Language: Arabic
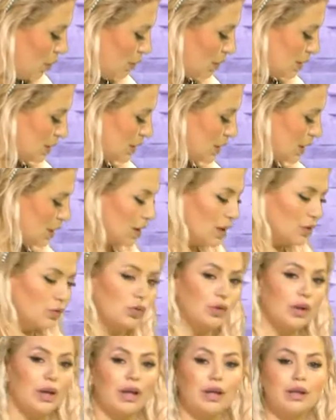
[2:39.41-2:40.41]
بالسيارات
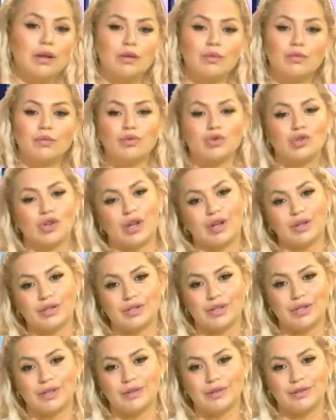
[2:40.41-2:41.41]
الغير
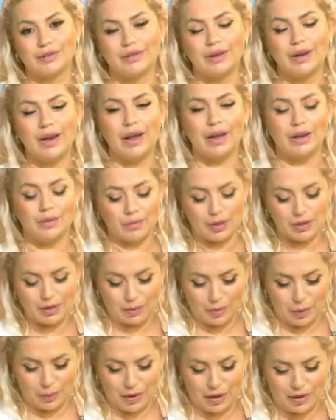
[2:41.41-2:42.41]
مجهزه لا اي
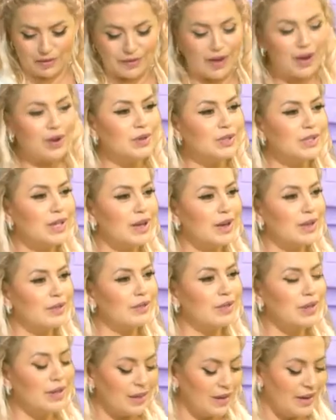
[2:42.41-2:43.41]
ما بعرف اهلا وسهلا
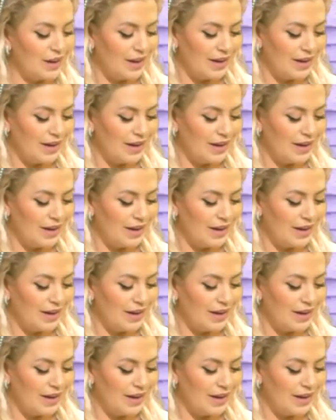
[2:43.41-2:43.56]
فيك